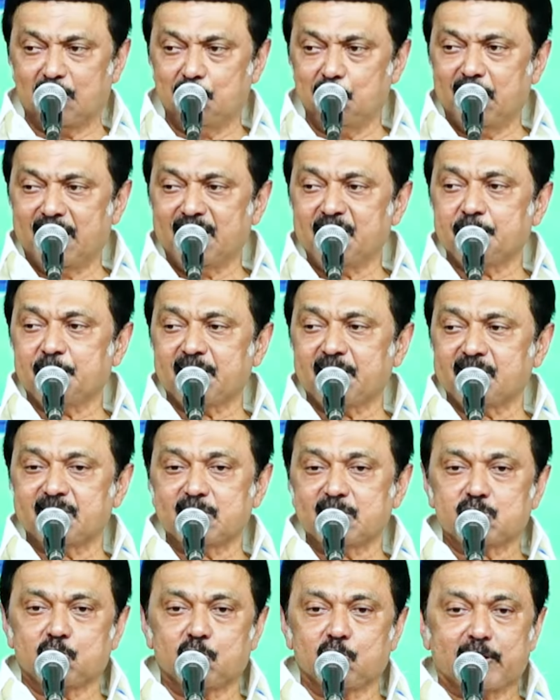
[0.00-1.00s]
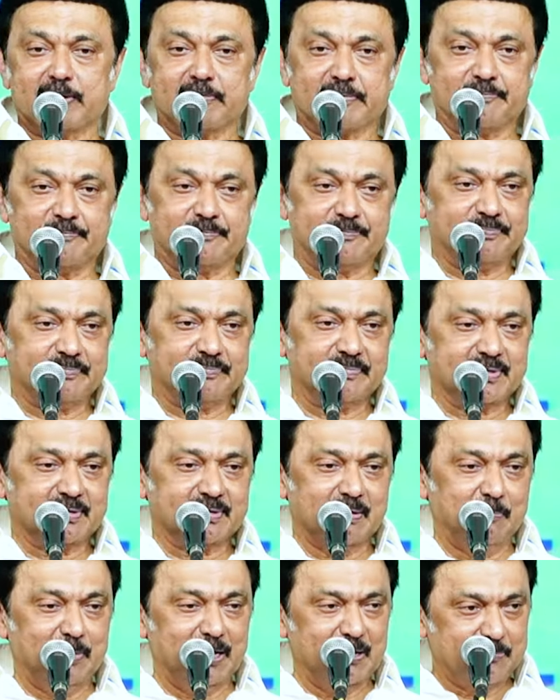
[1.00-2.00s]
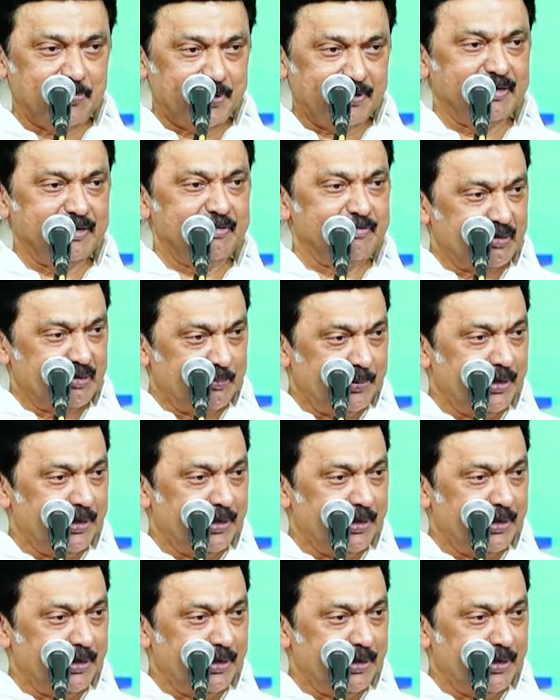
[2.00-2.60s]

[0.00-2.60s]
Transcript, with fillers: கம்ப்ளைண்ட் பார்ட்டின்னு சொல்வார் கம்ப்ளைண்ட் பார்ட்டின்னு இவருக்கு